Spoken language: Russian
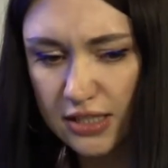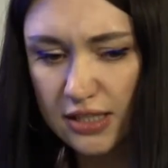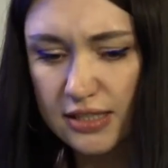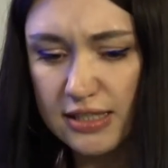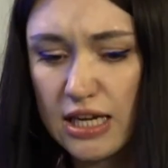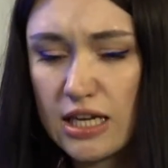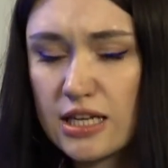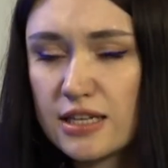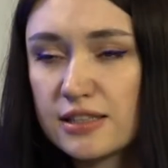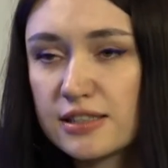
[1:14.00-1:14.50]

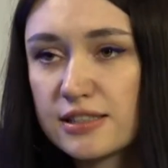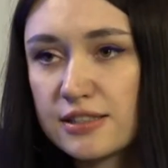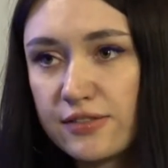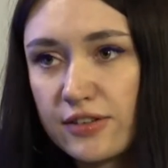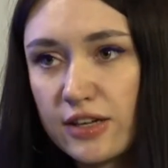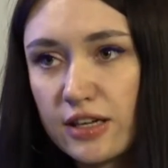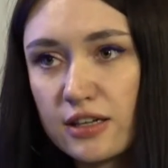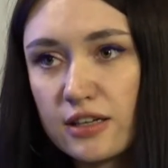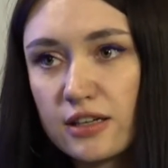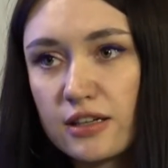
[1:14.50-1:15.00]
социальной
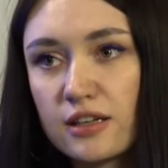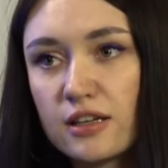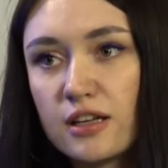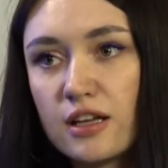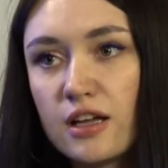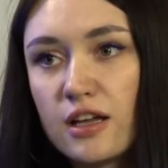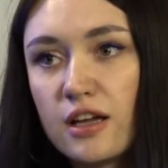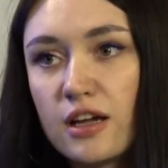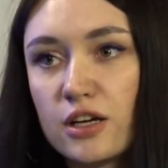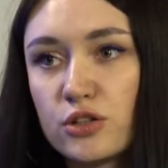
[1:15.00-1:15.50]
сферы,
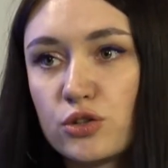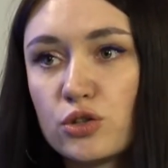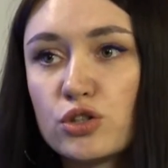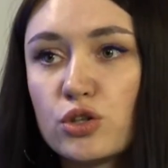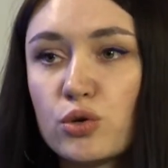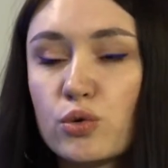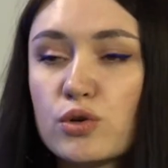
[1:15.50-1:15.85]
которые